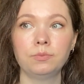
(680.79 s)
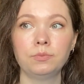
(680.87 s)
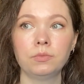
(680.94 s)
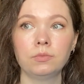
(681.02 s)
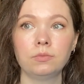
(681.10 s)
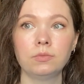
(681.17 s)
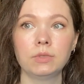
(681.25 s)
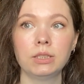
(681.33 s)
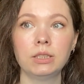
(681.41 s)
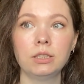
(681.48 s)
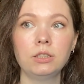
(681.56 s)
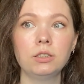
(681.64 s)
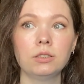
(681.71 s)

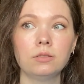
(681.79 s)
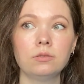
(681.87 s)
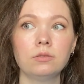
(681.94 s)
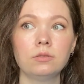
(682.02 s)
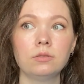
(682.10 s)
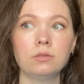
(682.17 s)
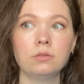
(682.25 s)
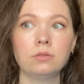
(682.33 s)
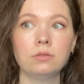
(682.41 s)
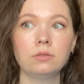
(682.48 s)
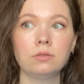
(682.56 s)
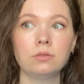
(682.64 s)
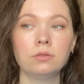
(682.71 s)
Знаете,
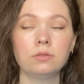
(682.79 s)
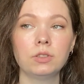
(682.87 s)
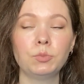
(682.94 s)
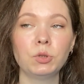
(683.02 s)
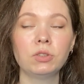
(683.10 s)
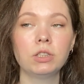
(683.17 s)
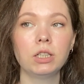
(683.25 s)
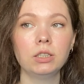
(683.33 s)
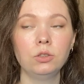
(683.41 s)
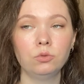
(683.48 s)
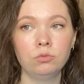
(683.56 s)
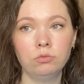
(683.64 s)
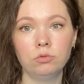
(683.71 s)
во-первых, они,
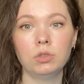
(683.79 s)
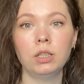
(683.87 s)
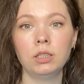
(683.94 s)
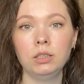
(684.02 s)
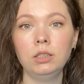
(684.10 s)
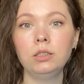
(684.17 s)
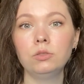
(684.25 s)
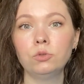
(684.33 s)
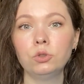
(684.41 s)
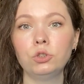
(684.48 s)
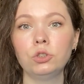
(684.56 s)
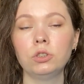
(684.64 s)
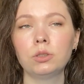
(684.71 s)
ну, они
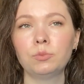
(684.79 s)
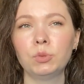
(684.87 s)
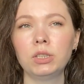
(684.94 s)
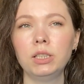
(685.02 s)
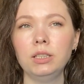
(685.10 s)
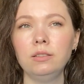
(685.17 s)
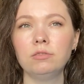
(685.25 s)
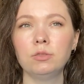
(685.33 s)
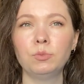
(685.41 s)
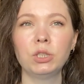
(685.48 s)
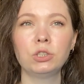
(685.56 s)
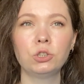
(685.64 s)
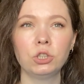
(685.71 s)
очень кропотливые,
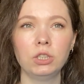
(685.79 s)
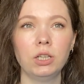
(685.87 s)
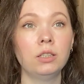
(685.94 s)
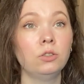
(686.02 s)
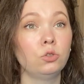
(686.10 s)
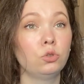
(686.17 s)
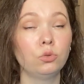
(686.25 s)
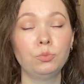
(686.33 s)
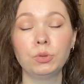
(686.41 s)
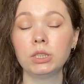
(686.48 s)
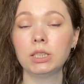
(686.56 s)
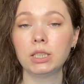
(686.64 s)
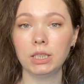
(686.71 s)
большие, они
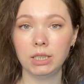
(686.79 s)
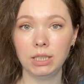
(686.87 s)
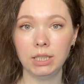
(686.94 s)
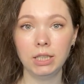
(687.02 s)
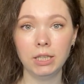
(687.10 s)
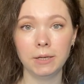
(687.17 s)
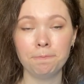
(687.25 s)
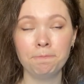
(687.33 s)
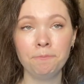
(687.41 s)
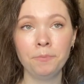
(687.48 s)
супер дорогие.